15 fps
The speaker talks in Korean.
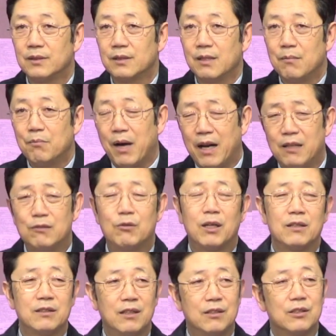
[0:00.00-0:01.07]
말도 안
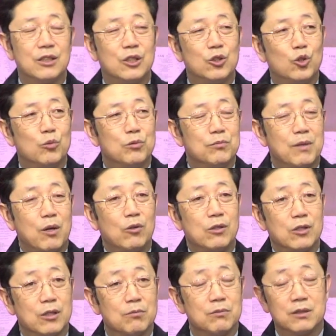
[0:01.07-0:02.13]
되는 기도문 막 올려.
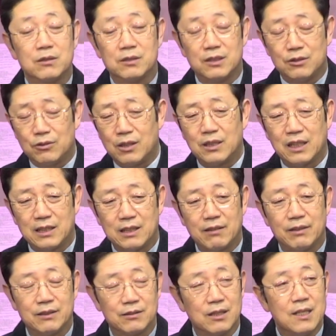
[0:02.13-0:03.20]
여러분 그 인터넷 다 나와
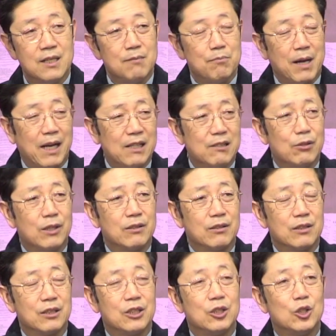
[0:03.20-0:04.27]
있어. 말도 안 되는
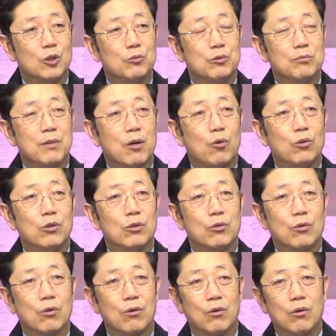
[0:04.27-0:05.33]
기도문 막
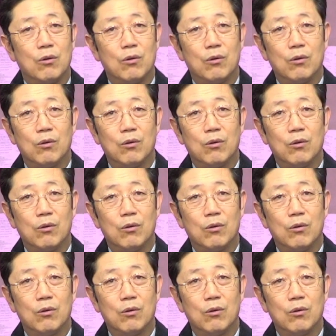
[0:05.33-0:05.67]
올려놓고